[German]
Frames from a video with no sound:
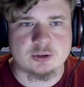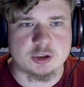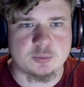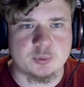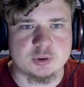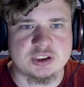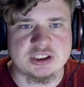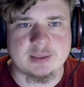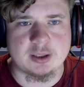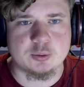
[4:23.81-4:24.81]
Dort benutze
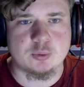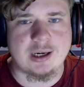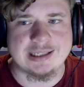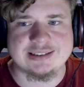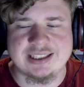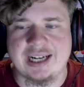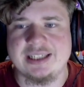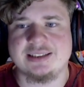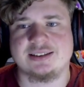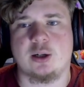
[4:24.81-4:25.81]
ich aber nur einen
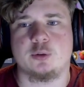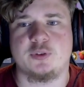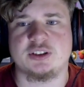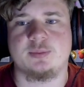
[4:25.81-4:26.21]
Teil des Outfits.